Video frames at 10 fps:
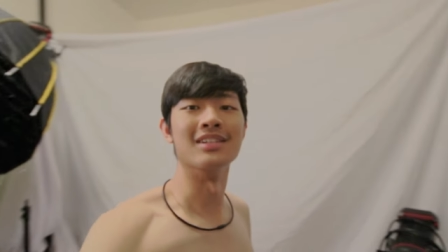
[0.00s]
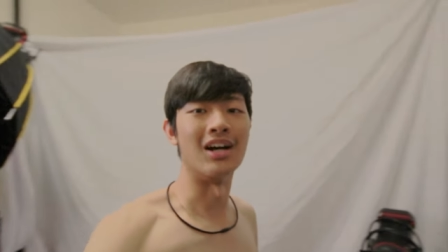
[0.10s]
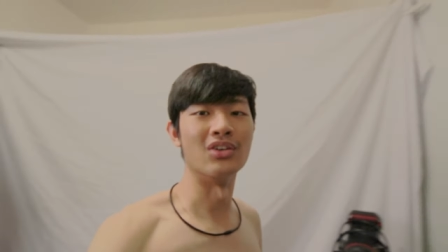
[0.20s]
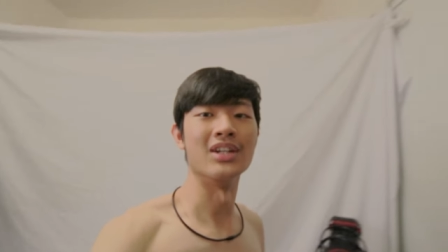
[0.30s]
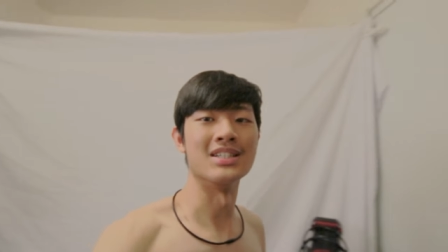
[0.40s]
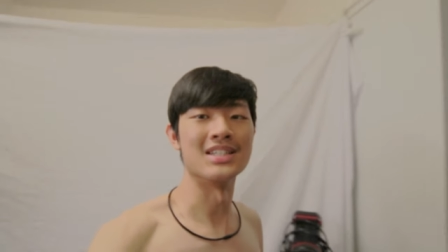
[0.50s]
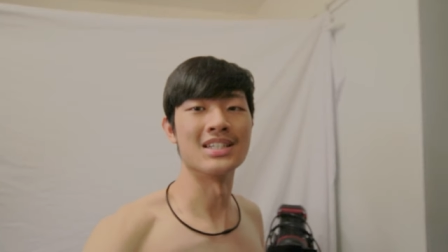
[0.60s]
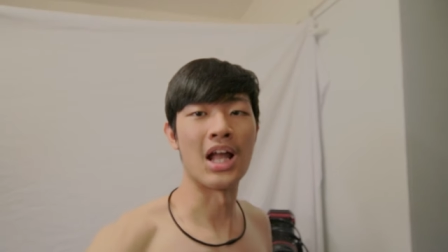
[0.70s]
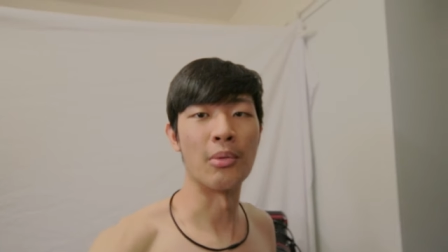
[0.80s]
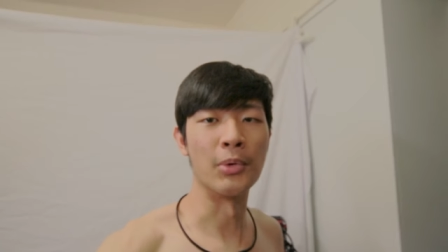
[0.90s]
好，那接
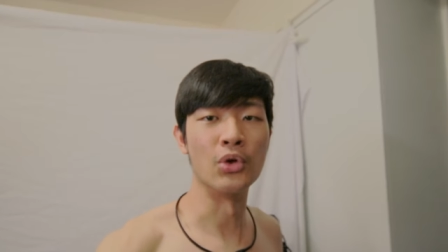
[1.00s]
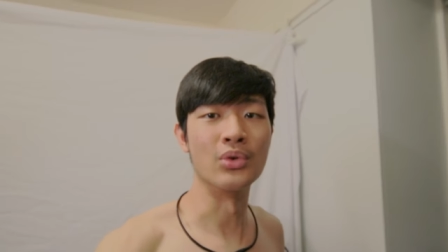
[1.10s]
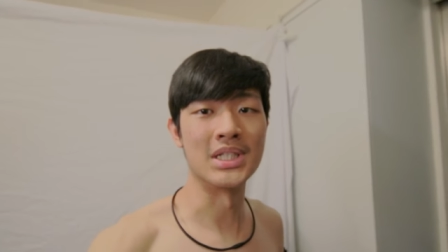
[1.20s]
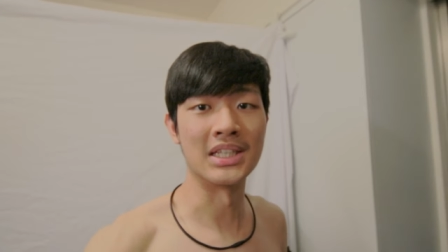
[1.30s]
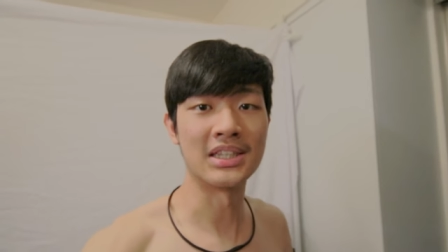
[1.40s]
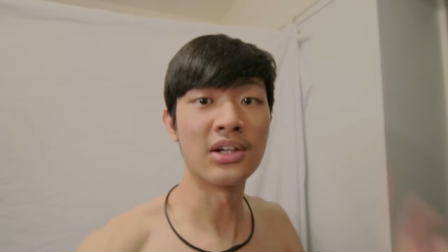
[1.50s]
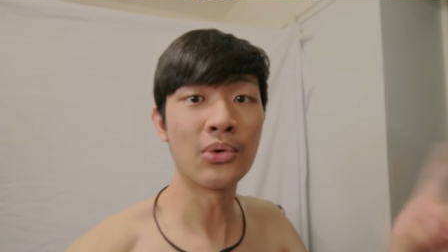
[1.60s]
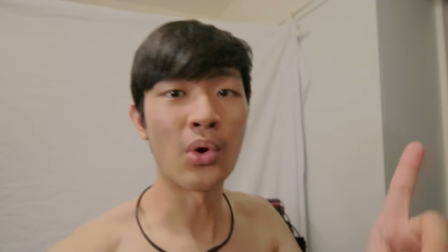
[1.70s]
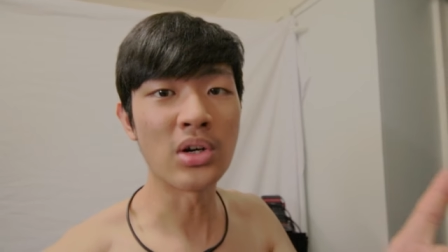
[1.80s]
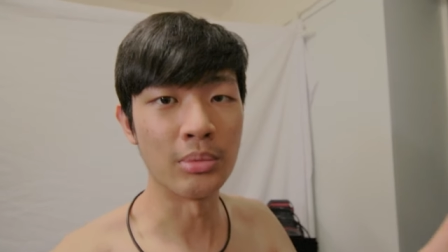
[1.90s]
下来我们用一下
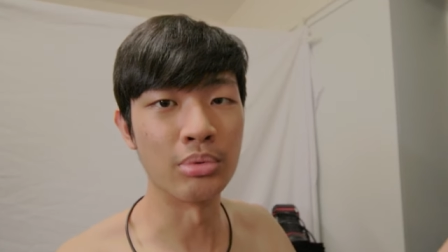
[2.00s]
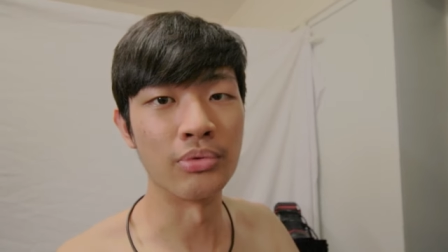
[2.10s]
灯光的部